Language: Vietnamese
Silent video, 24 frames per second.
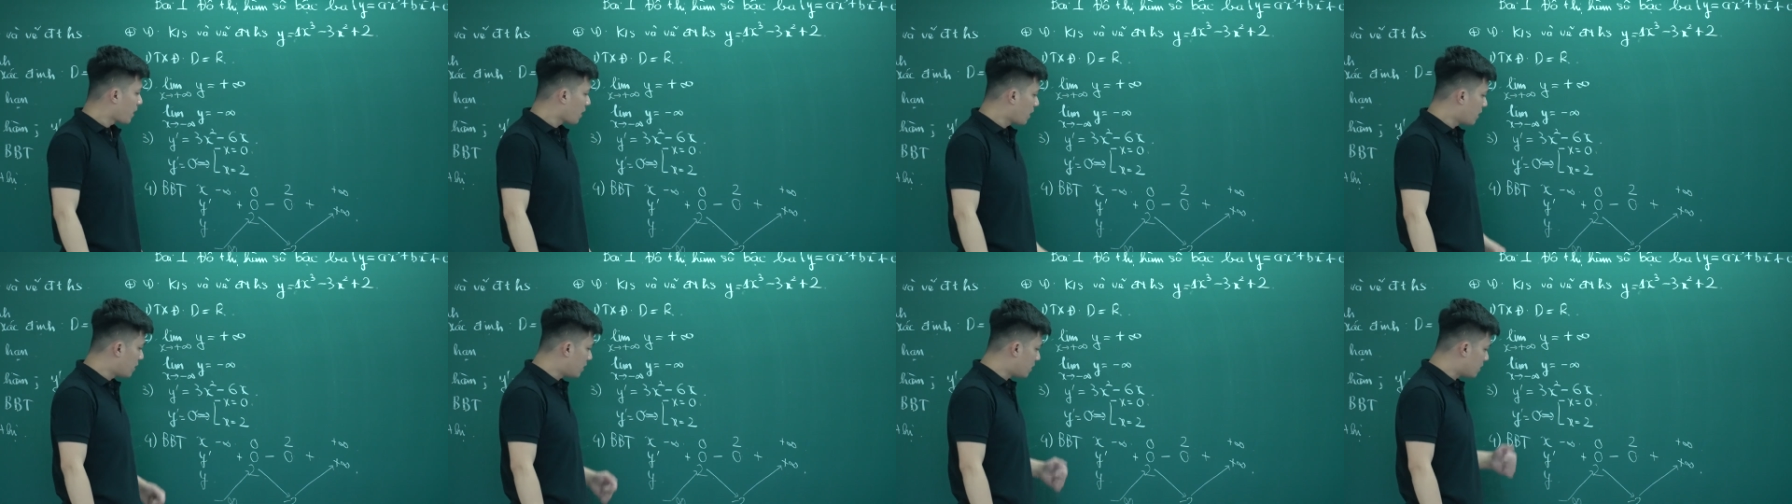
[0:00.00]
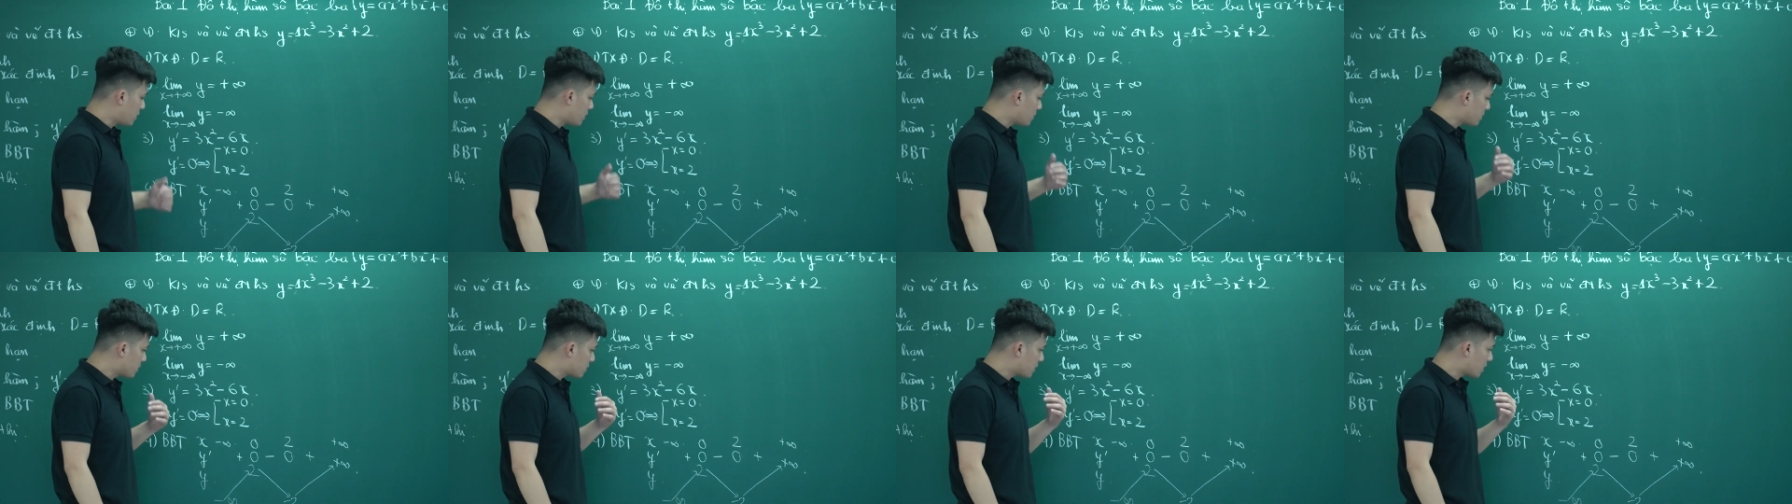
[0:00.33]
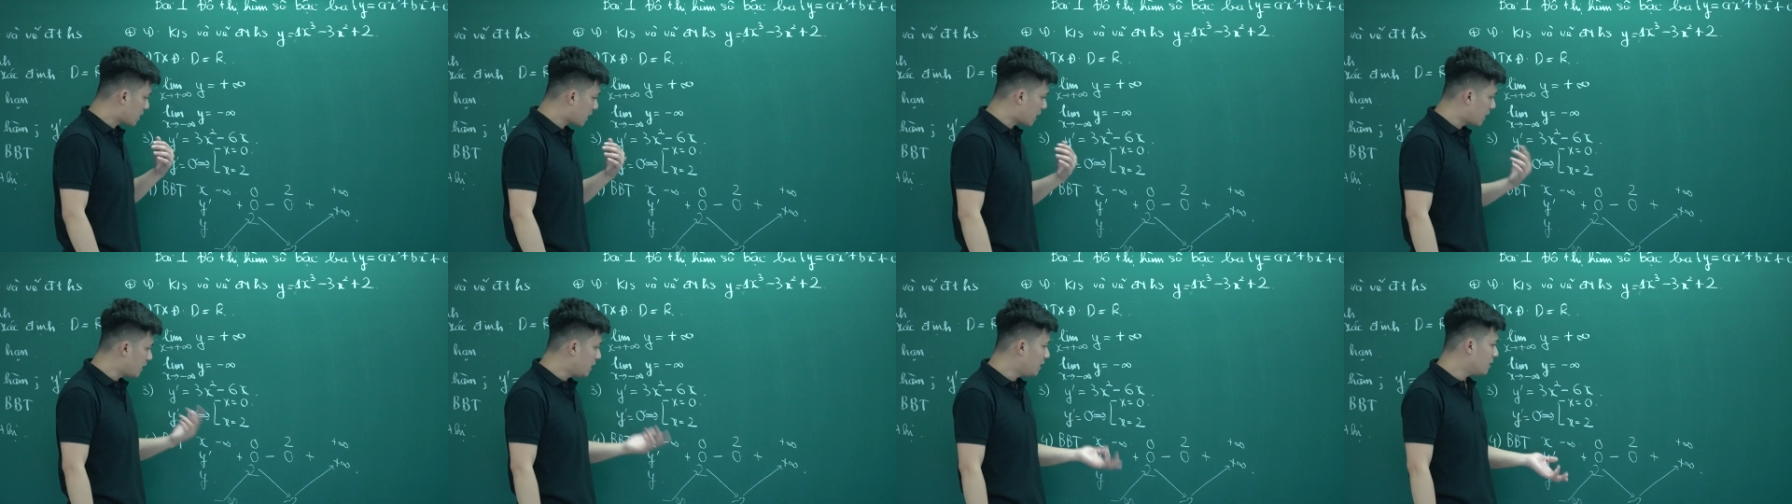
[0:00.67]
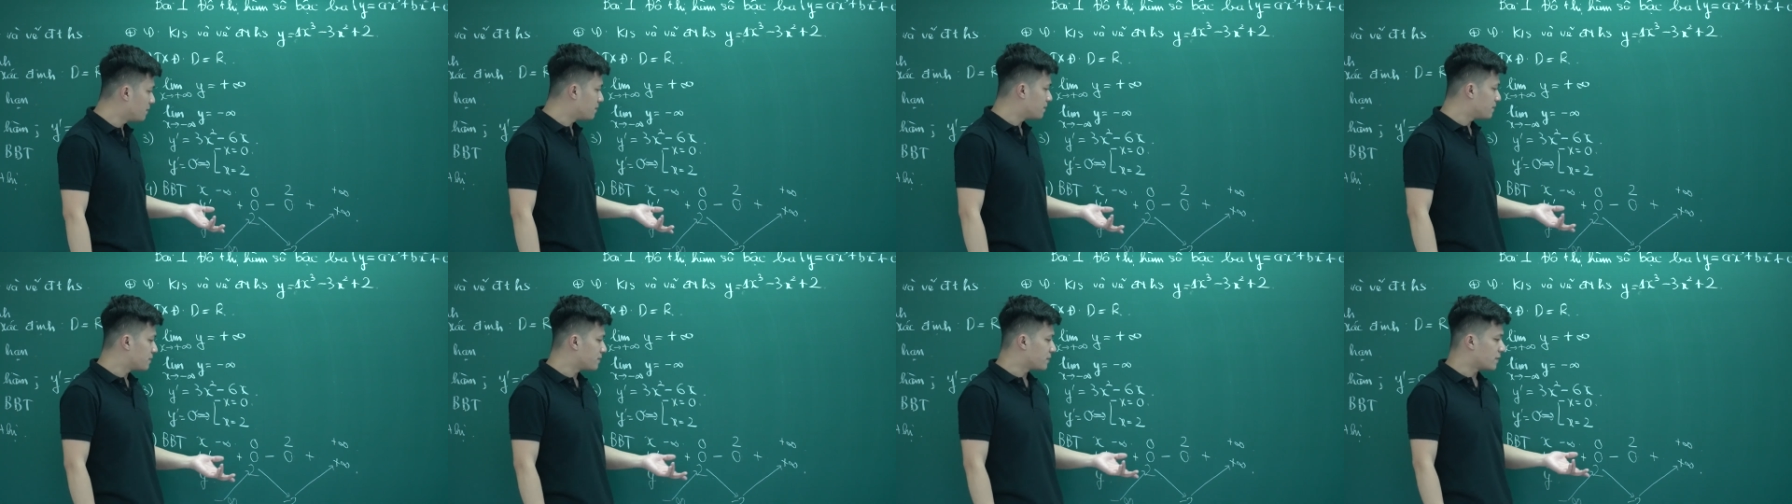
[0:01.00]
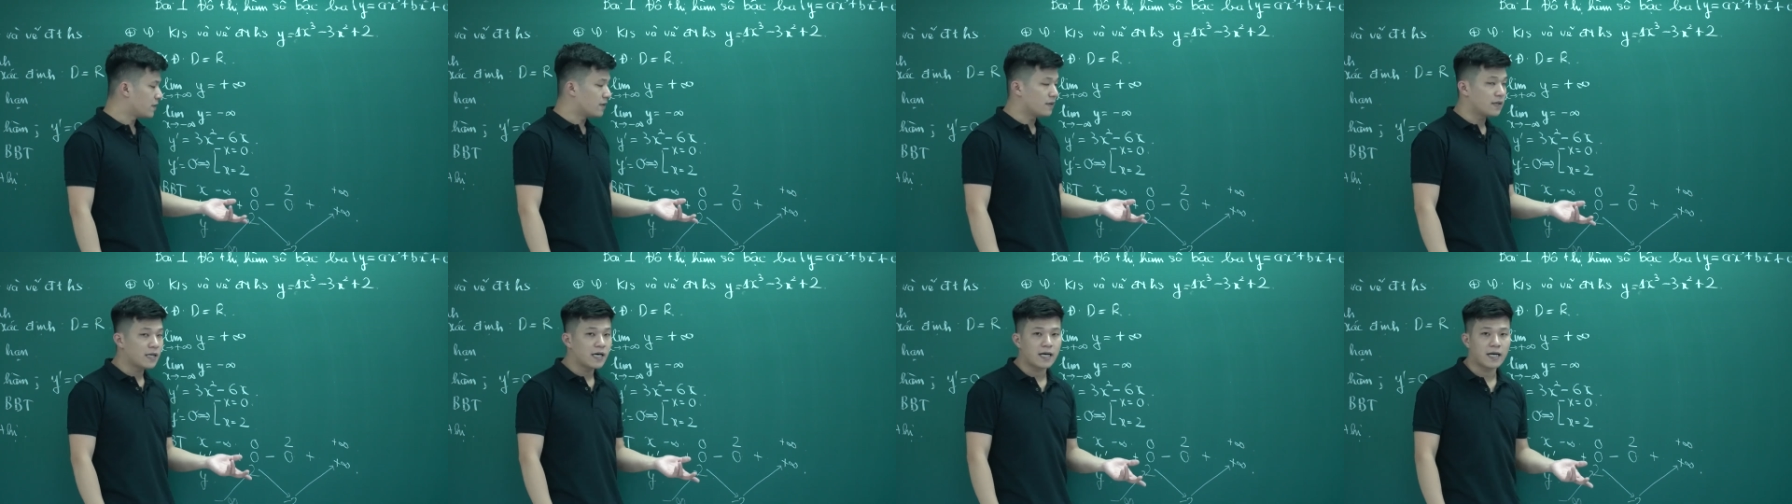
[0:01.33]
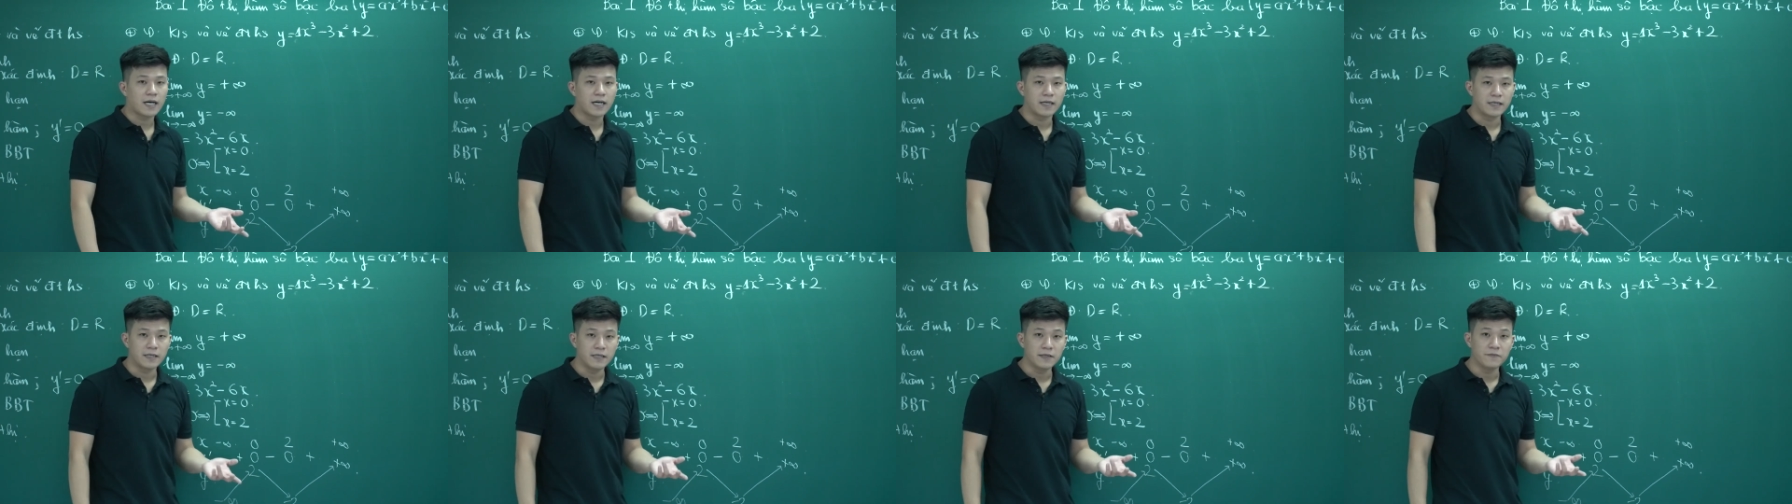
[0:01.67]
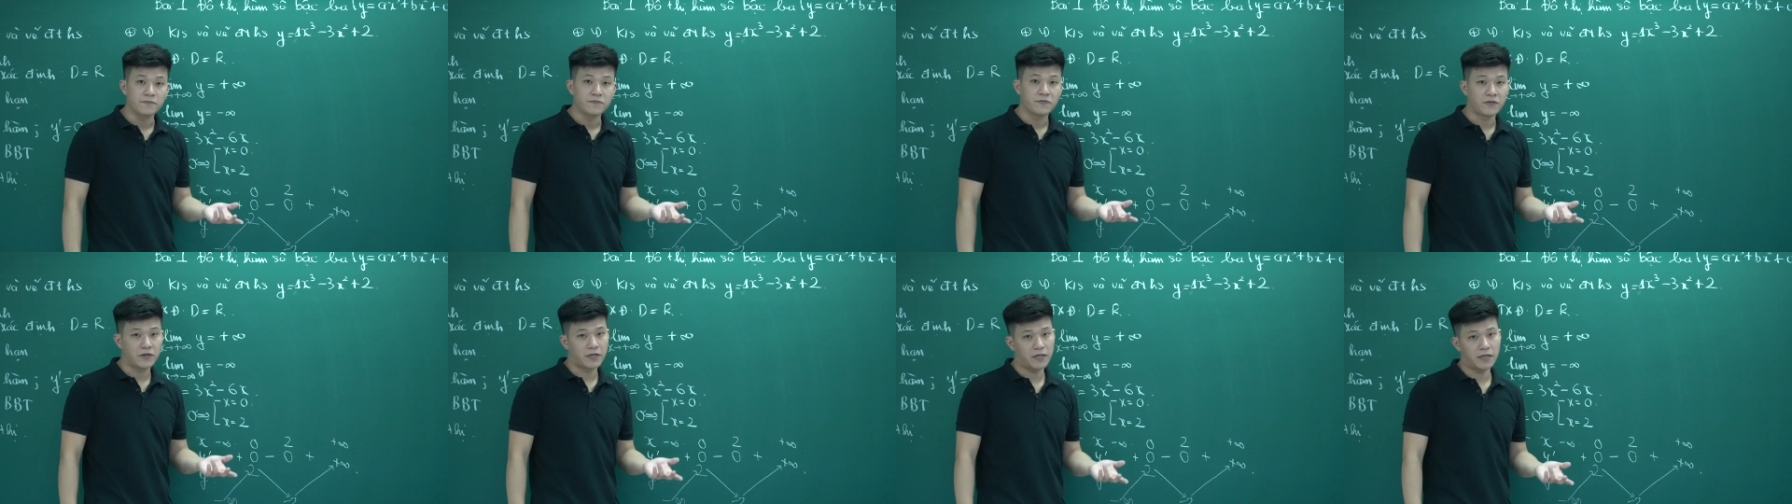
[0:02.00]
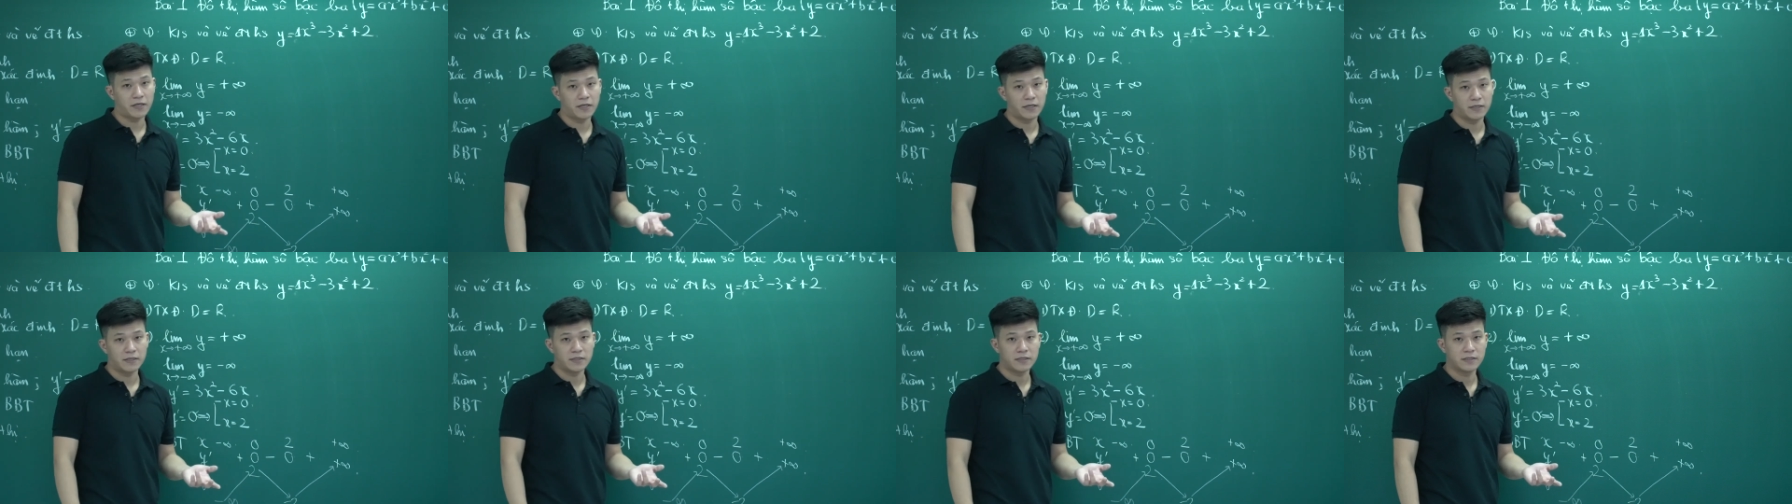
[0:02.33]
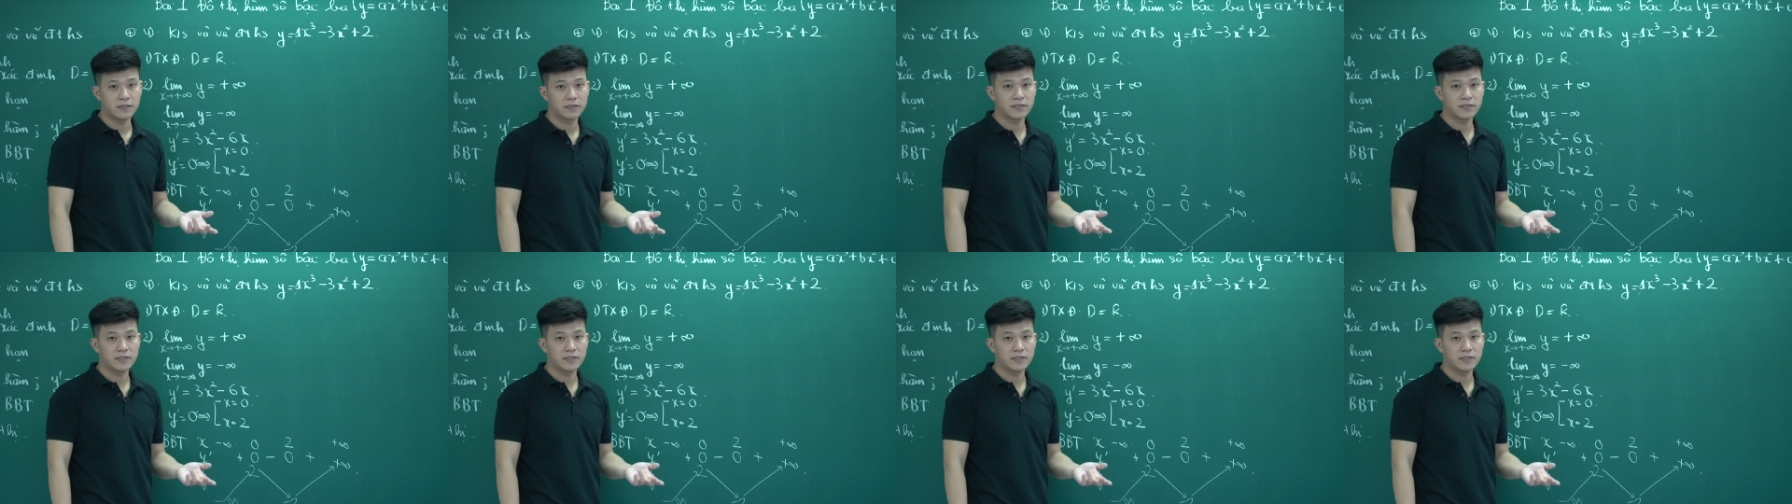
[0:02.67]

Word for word: À, khái niệm đó là khái niệm về